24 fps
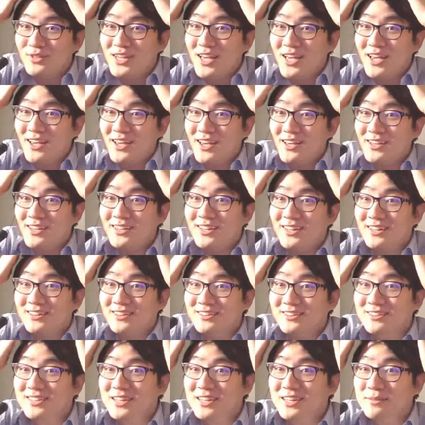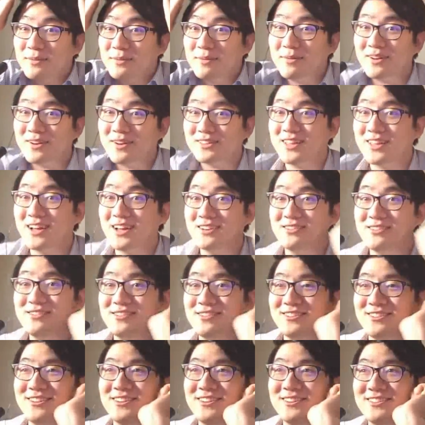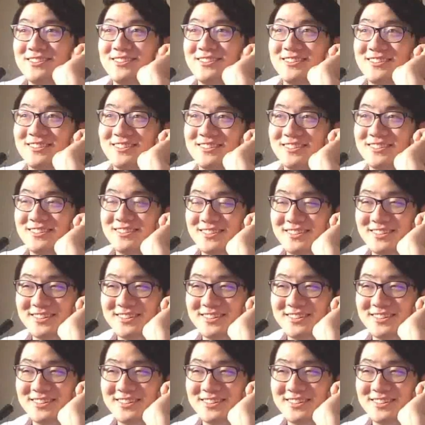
위에 이게 느낌이 막 다른 거예요.